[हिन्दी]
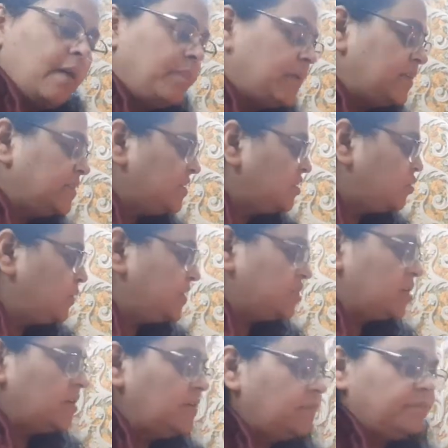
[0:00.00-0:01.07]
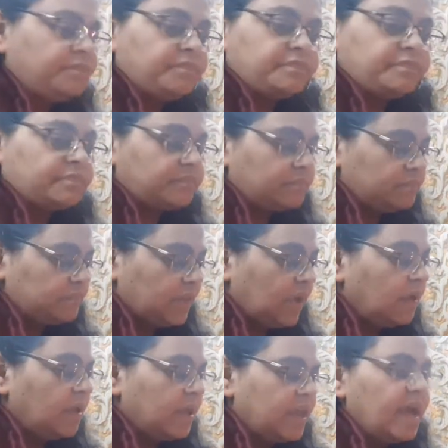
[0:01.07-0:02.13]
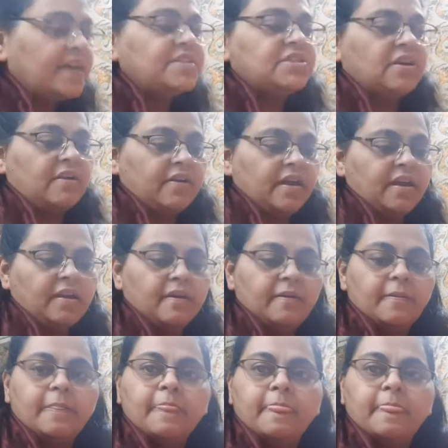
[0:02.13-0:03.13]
आपकी सिचुएशन क्या चल रही है